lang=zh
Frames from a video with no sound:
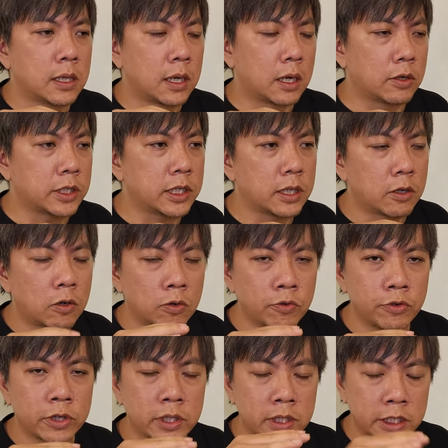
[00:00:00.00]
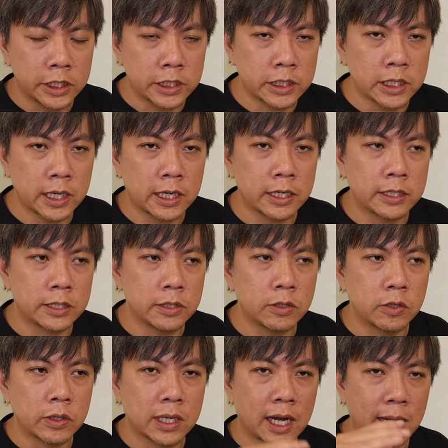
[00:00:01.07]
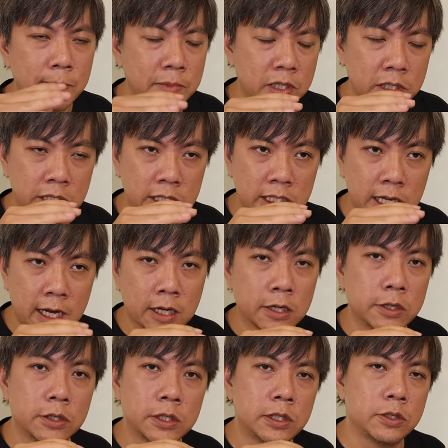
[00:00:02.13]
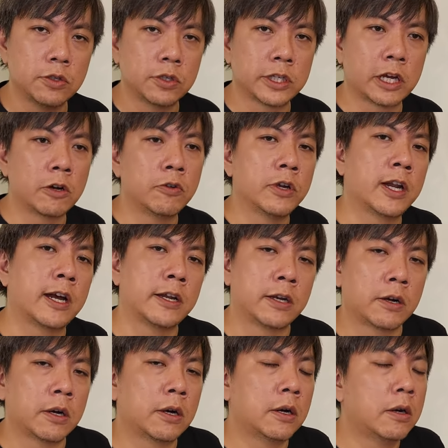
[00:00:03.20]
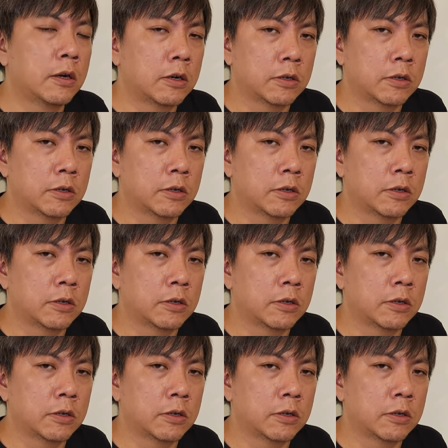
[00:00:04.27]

好像欧元跌下来之后，他们价格是有调回来的哦。